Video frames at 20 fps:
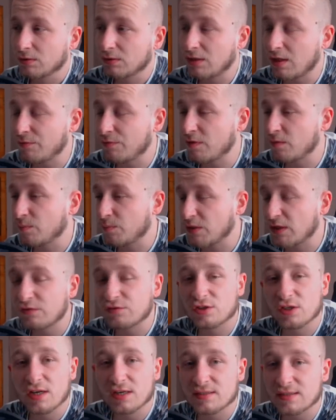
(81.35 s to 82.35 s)
Trafiłem
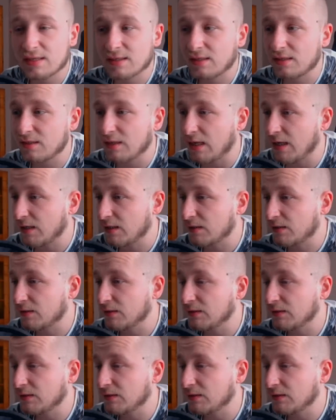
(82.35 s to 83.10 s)
pierwszy raz na ten deck.